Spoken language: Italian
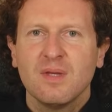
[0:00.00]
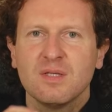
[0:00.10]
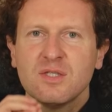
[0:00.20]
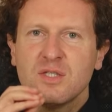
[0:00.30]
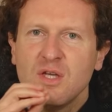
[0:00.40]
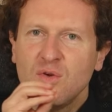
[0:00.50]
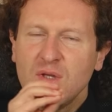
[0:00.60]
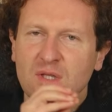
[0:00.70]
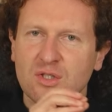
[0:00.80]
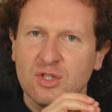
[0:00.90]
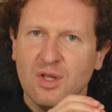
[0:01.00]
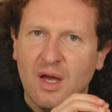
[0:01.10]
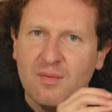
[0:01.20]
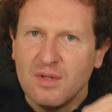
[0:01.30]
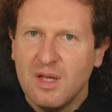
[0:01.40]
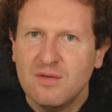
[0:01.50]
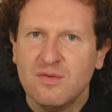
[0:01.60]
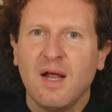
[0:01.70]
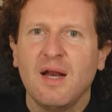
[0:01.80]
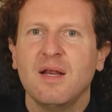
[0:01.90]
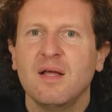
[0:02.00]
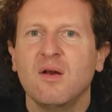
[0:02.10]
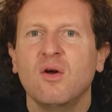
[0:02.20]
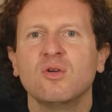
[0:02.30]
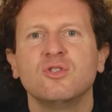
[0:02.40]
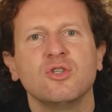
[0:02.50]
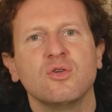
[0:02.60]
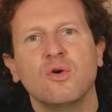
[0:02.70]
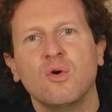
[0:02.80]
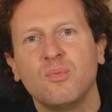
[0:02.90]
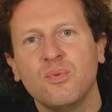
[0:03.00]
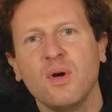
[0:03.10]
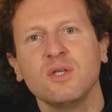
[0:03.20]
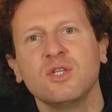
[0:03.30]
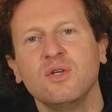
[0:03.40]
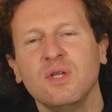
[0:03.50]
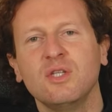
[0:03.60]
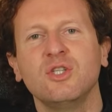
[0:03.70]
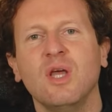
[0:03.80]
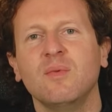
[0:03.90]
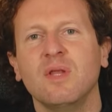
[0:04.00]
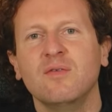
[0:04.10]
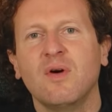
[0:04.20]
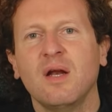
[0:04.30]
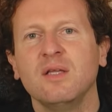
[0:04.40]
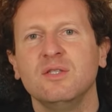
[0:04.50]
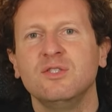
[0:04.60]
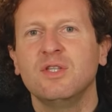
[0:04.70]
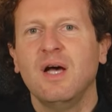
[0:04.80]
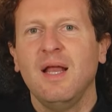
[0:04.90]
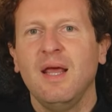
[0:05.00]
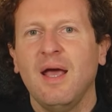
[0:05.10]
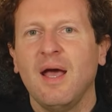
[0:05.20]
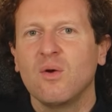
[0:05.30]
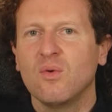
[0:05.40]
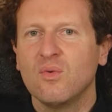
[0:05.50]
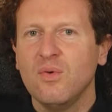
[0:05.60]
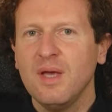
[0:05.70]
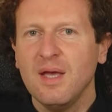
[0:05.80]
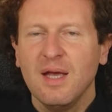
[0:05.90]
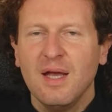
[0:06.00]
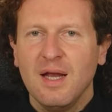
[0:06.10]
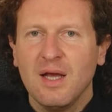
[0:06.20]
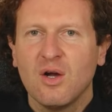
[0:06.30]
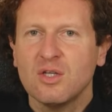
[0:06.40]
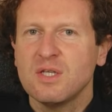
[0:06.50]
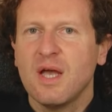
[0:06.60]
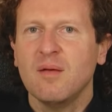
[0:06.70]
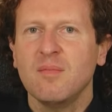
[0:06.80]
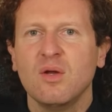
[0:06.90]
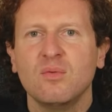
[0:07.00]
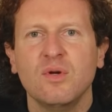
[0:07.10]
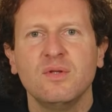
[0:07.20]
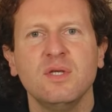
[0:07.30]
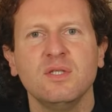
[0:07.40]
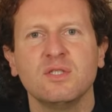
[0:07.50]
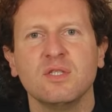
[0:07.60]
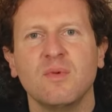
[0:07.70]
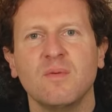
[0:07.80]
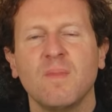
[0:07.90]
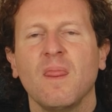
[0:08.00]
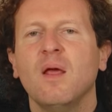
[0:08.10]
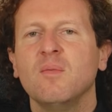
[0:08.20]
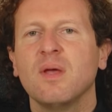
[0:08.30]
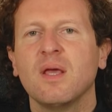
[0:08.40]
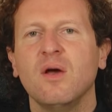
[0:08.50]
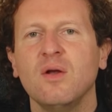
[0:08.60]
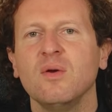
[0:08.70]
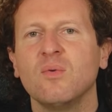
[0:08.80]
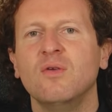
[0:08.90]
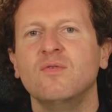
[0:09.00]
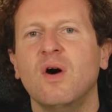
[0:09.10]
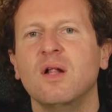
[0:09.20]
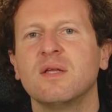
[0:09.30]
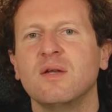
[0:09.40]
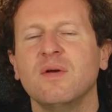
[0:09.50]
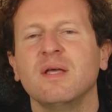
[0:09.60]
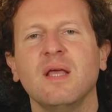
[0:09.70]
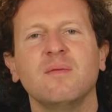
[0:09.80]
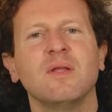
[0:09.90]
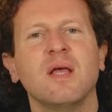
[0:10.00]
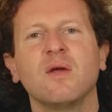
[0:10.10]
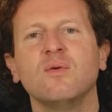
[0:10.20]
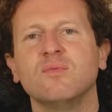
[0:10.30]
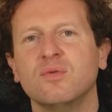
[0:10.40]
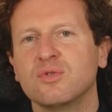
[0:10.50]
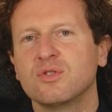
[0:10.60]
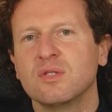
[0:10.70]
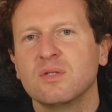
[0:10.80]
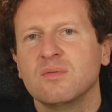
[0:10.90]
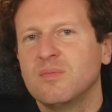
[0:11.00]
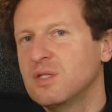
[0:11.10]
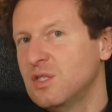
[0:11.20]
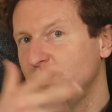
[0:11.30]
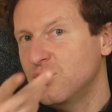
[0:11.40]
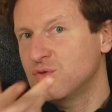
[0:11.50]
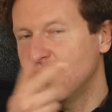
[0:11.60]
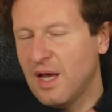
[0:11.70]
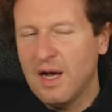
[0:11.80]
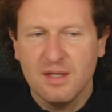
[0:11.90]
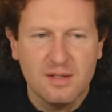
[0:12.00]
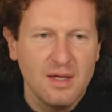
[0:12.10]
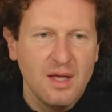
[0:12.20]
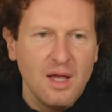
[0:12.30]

se noi decidiamo di lavorare in analogico oppure se noi decidiamo di lavorare in digitale, ecco qui le cose cambiano moltissimo perché ogni qualvolta noi andiamo a dare un boost, per esempio sulle alte,